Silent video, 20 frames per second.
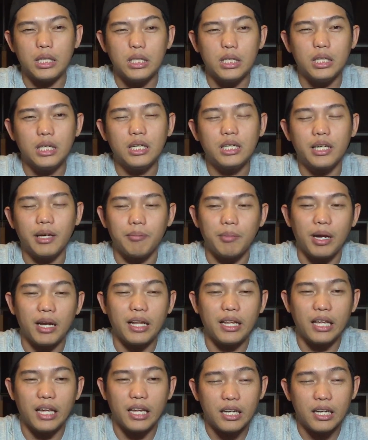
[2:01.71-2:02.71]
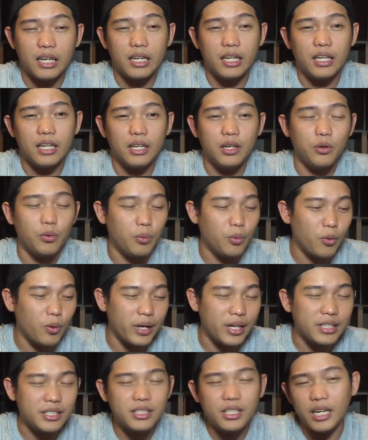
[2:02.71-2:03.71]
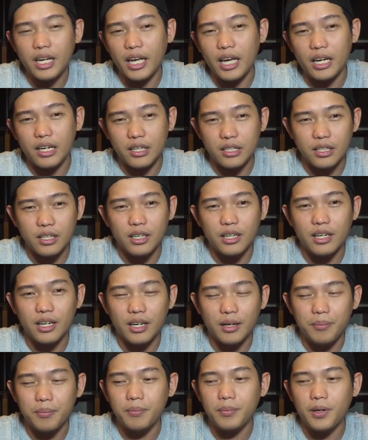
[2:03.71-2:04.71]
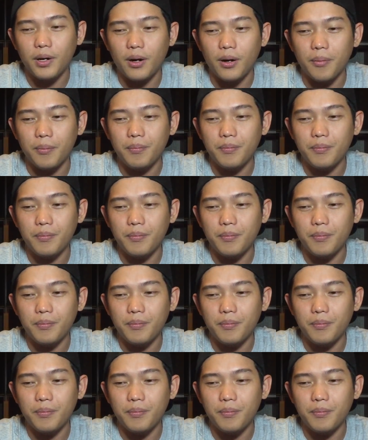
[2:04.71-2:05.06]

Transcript: เยอะๆเก็บรายดดีๆ ดูพวกอีสเตอร์เอ็กเยอะๆนะครับก็